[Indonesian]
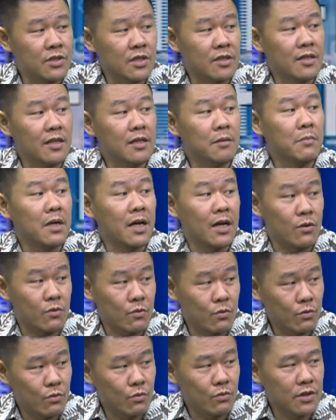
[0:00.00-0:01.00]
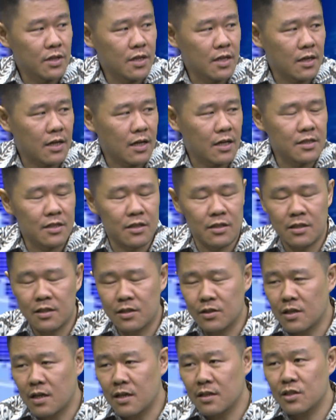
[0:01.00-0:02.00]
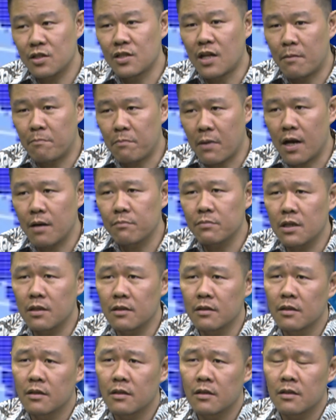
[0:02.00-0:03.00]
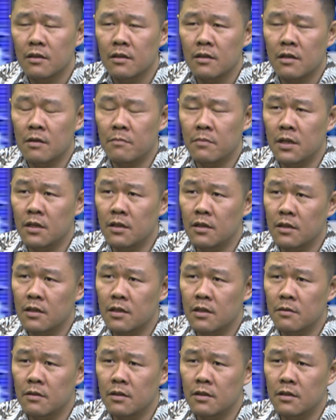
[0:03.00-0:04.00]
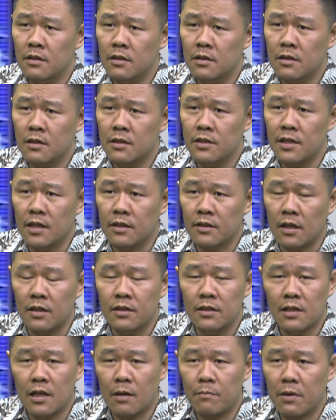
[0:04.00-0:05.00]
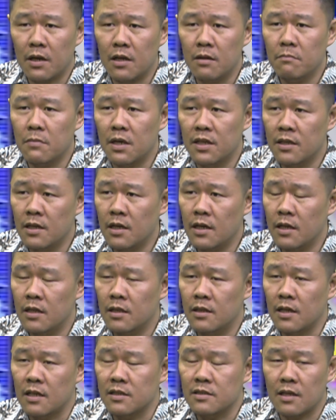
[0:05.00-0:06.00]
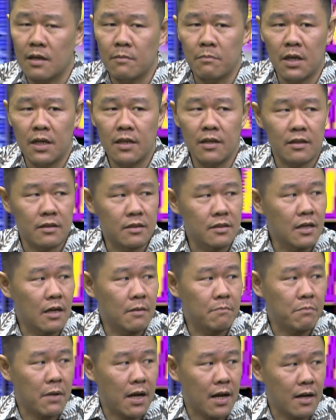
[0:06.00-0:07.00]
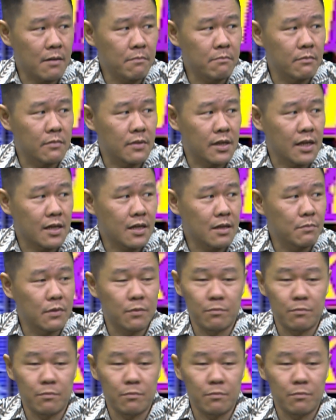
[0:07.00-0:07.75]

kucing dalam karung ya, kan? ya. kan. Jadi kita tidak paham dan ke, e, ke kenyataan di lapangan banyak nasabah yang tidak paham mereka